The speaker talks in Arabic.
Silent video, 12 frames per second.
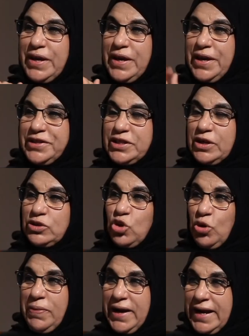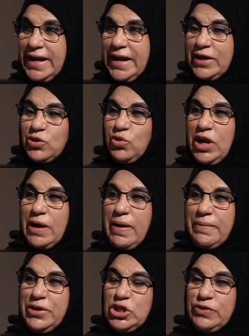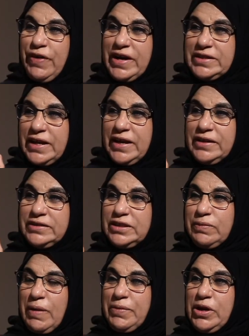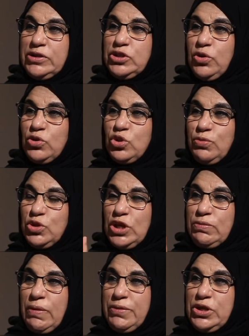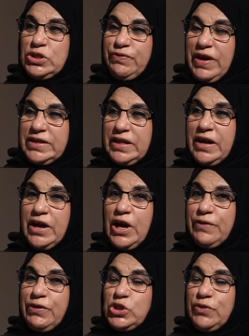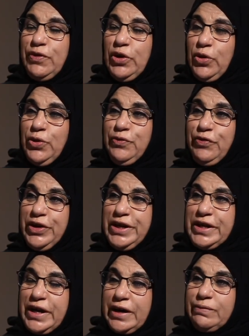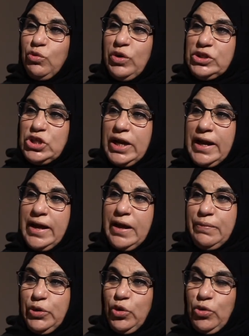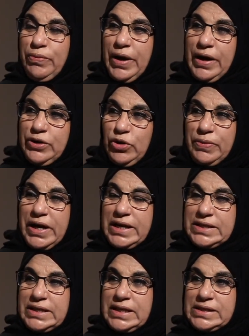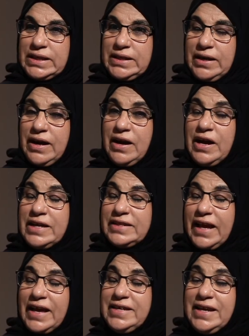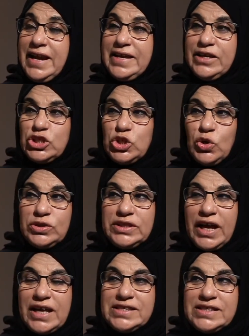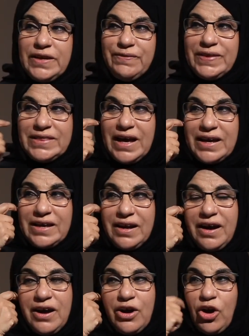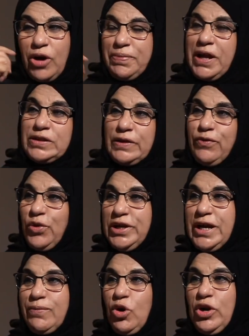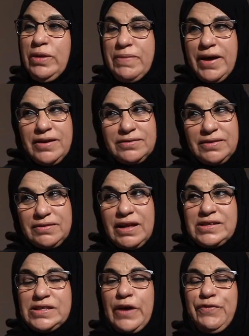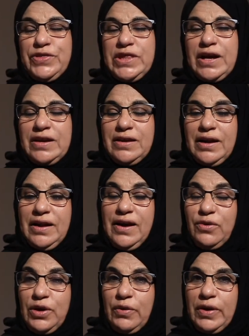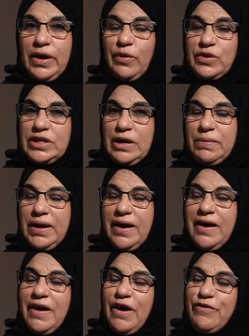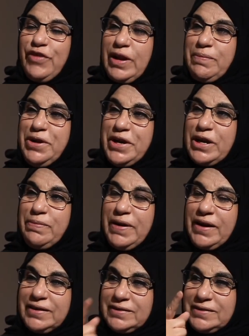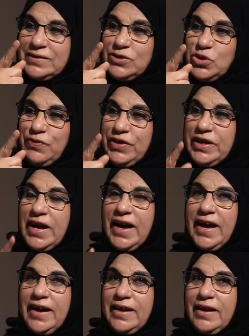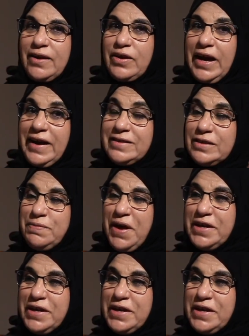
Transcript: انت تكم عليها تقول لها ما منك فايده انت ما من انت لو تموتين ما منك فايده فشوف العنف اللي كان موجه لها من امها يوم كانت هي صغيره تخيلي شلون تخزن في الذاكره خبرات طفوليه مؤلمه ترسخ صح. في الذاكره لا حول ولا قوه الا بالله فلما كبرت شوفي قعدت مع